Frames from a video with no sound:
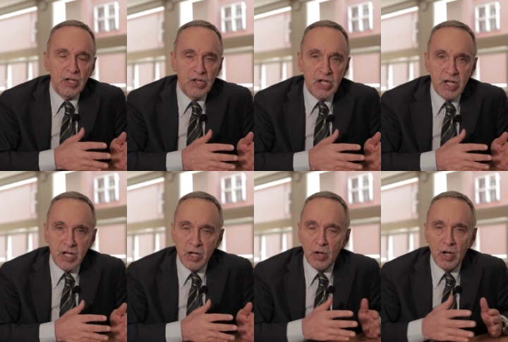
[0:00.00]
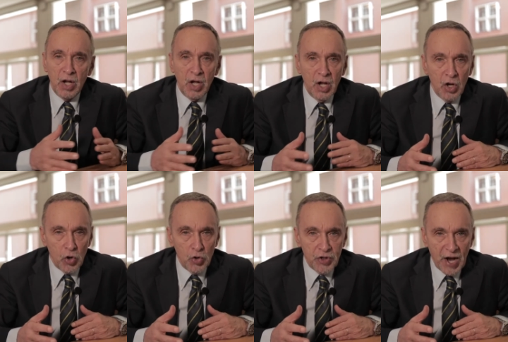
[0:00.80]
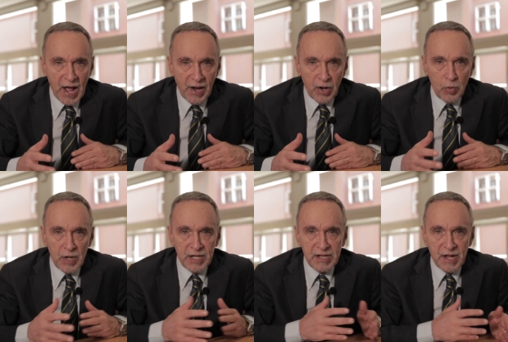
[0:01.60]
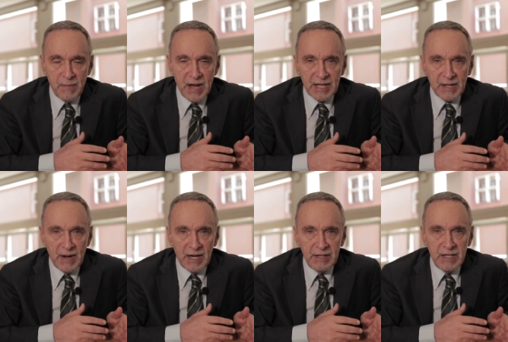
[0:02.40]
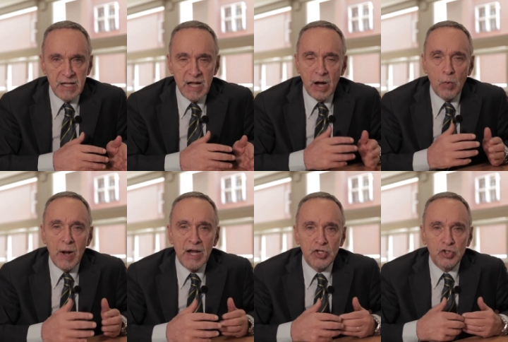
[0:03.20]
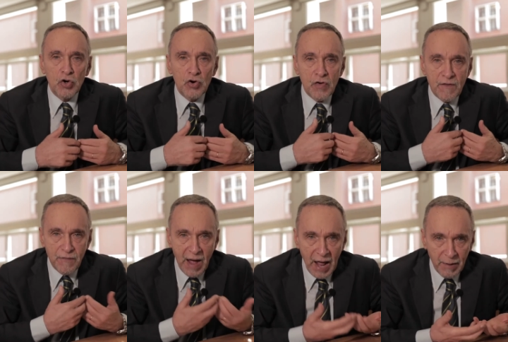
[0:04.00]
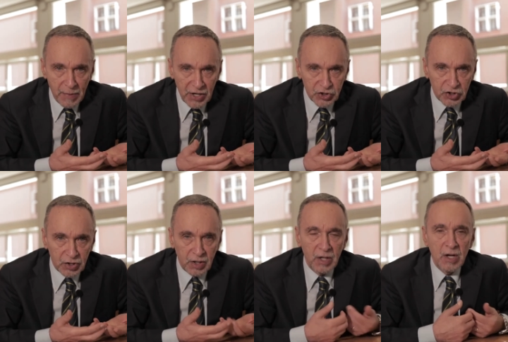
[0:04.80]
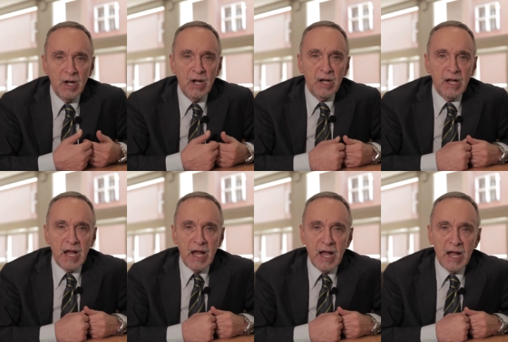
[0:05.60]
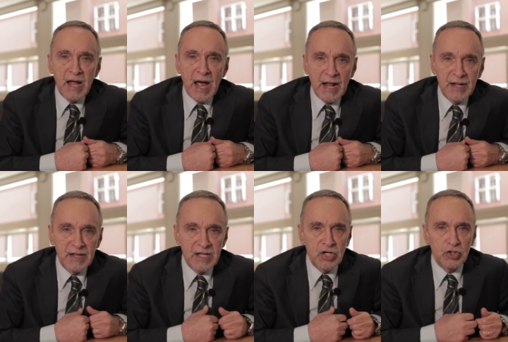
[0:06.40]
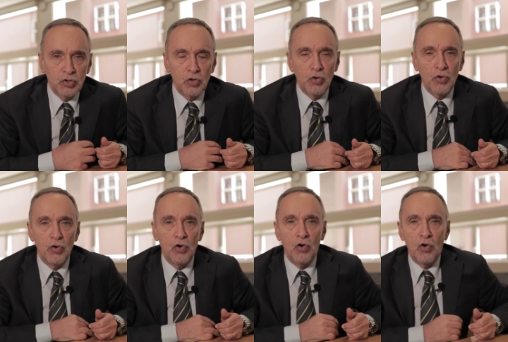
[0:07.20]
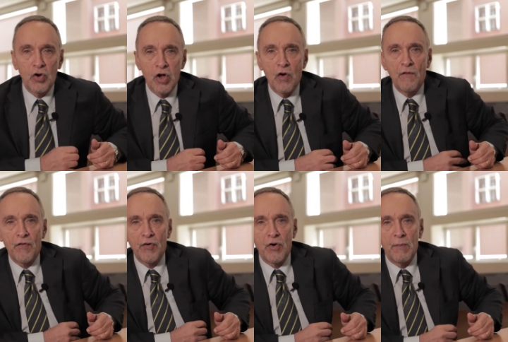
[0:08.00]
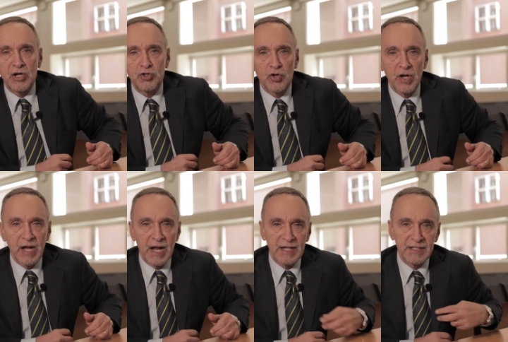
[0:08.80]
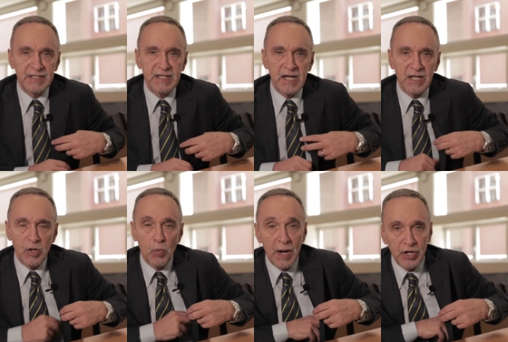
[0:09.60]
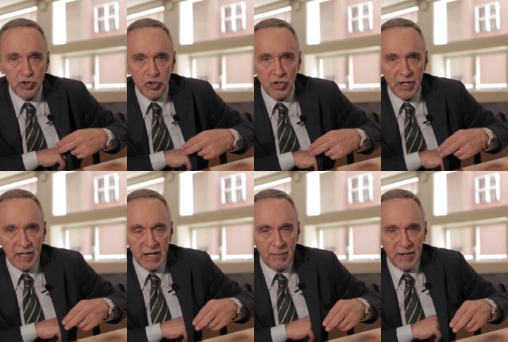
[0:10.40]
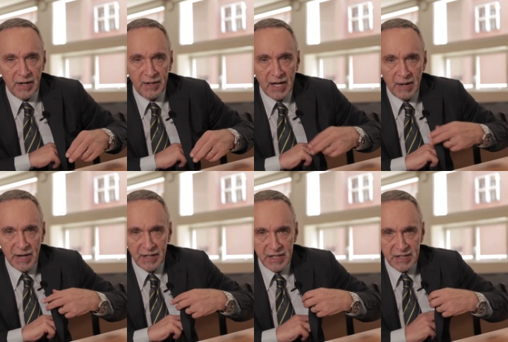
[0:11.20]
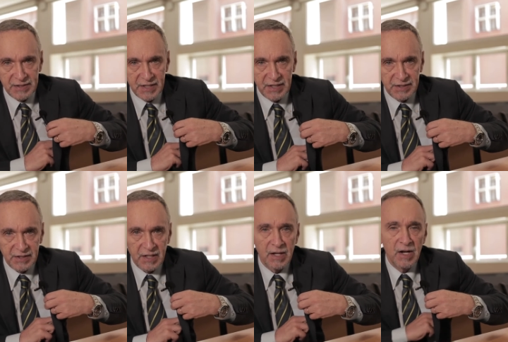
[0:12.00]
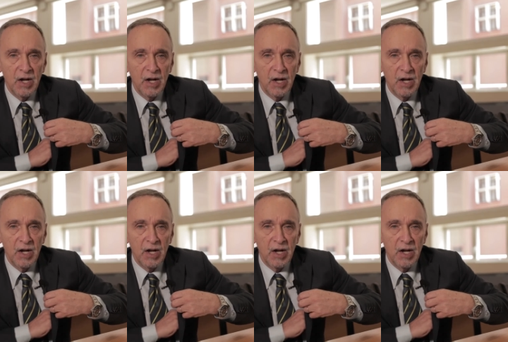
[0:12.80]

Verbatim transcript: di eh, contrarre una determinata malattia, quali sono i farmaci che garantiscono o che offrono maggiori garanzie di guarigione dalla, dalla malattia stessa